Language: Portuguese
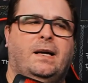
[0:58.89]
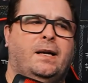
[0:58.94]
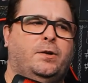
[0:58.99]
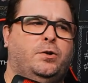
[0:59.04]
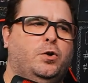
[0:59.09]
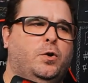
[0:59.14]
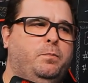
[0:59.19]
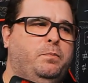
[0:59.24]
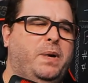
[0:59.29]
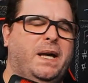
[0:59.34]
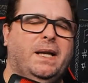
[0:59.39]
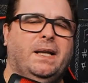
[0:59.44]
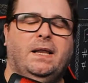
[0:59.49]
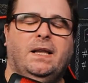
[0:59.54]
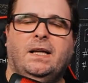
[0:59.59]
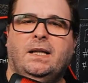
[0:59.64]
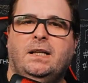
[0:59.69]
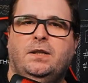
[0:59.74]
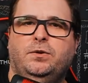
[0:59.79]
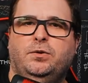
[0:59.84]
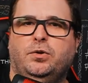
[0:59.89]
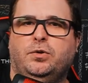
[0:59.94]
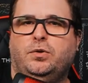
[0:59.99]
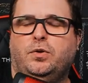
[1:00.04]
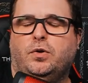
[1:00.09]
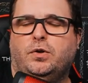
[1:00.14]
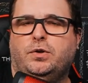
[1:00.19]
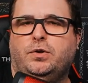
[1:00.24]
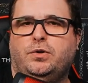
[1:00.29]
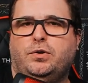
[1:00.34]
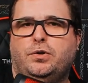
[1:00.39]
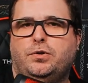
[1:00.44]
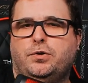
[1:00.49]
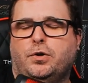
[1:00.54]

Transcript: atropelando todos os